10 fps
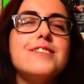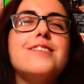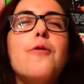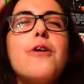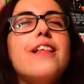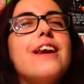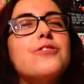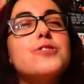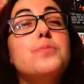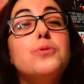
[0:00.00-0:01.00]
sia una delle
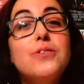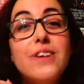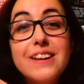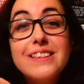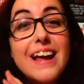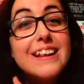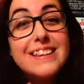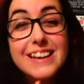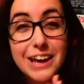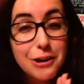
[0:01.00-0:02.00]
cose più
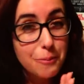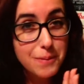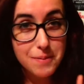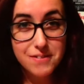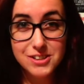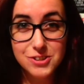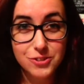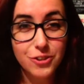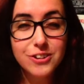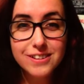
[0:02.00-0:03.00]
divertenti che io abbia mai
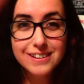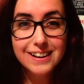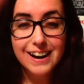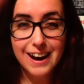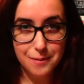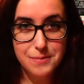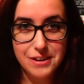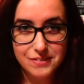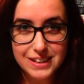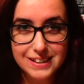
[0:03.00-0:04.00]
visto nella
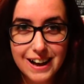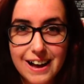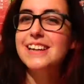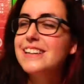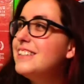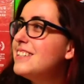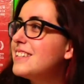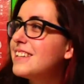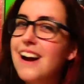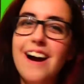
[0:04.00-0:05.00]
mia vita. In
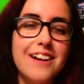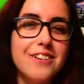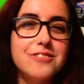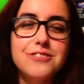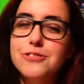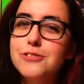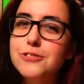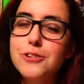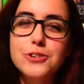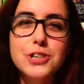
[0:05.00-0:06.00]
generale
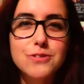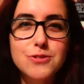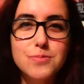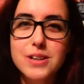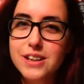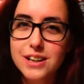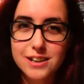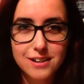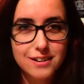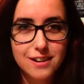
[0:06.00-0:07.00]
non riuscivo a smettere
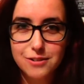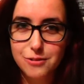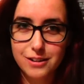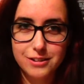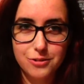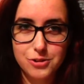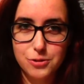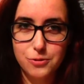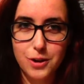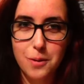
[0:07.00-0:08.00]
di ridere durante
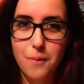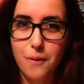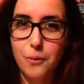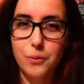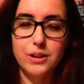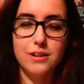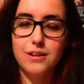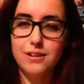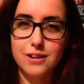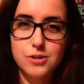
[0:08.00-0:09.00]
questo film,
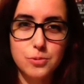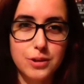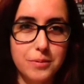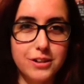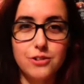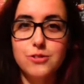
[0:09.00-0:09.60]
quindi assolutamente